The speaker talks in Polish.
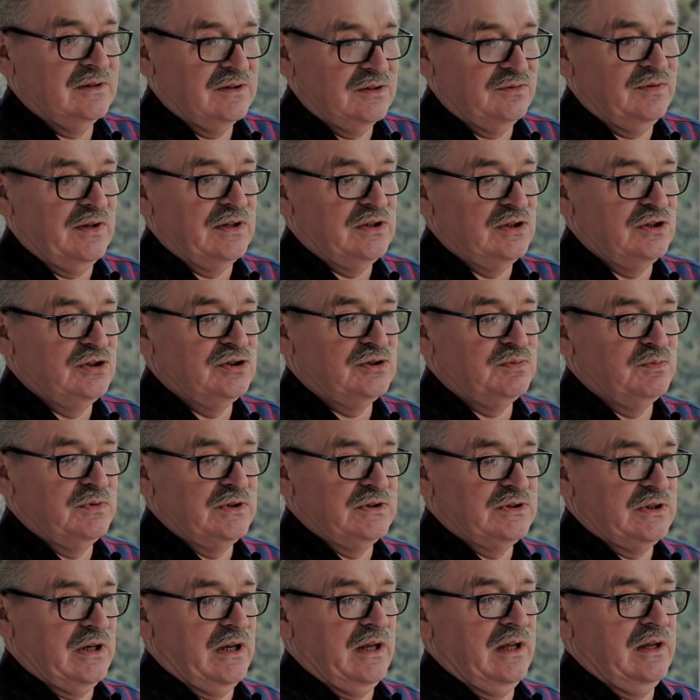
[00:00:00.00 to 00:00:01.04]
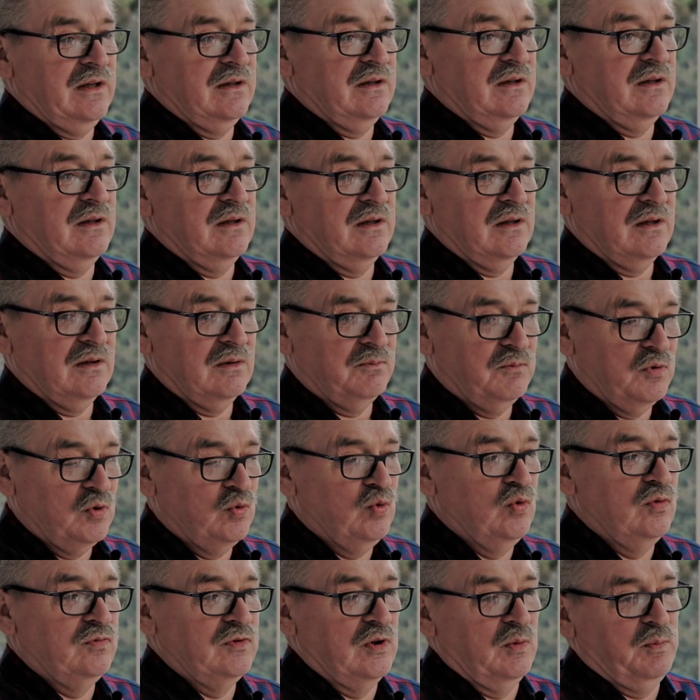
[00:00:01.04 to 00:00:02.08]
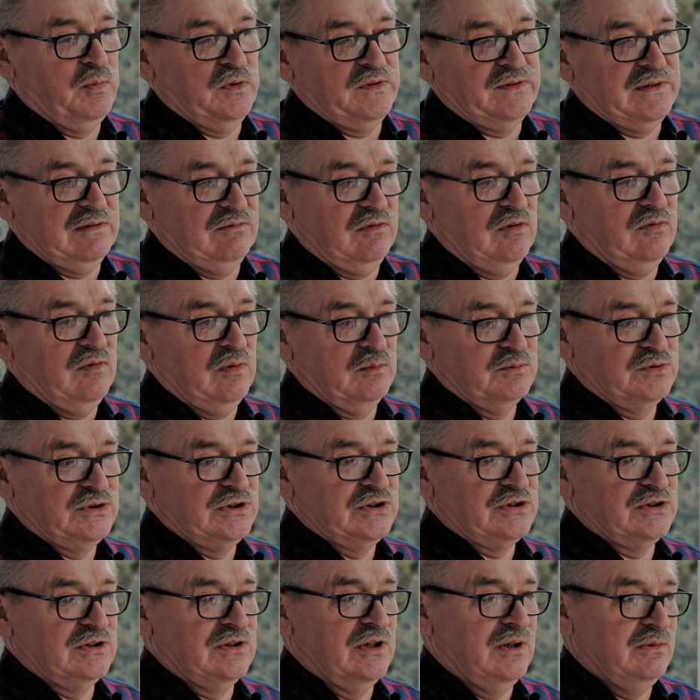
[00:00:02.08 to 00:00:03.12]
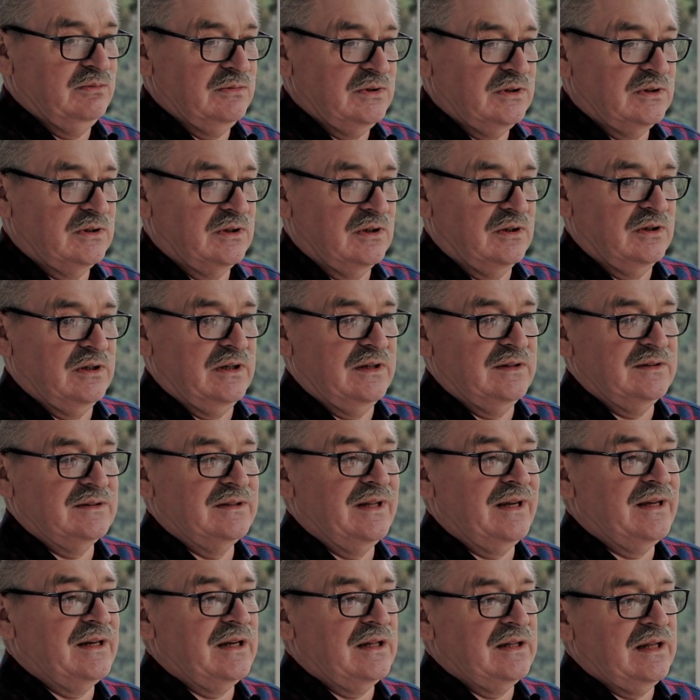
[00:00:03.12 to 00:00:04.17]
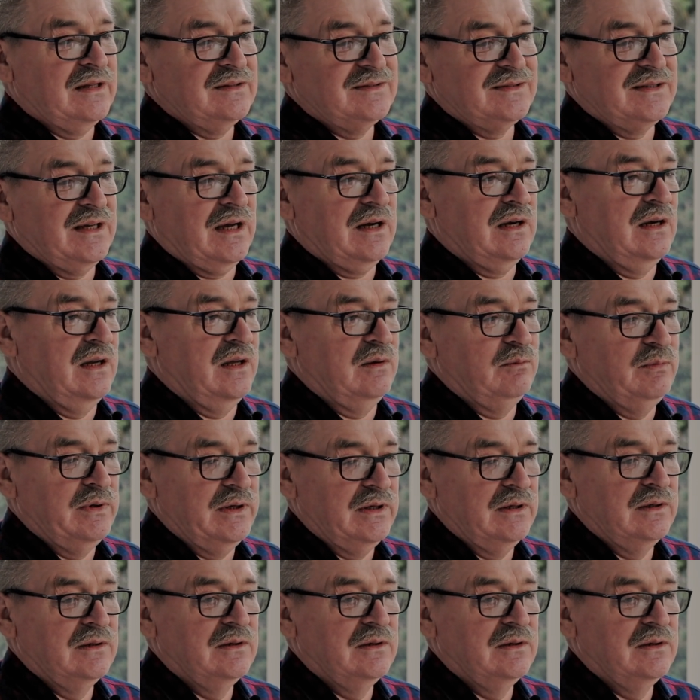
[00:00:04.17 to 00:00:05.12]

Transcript: stwierdziliśmy, że e, główną podstawową przyczyną to jest degradacja gleby.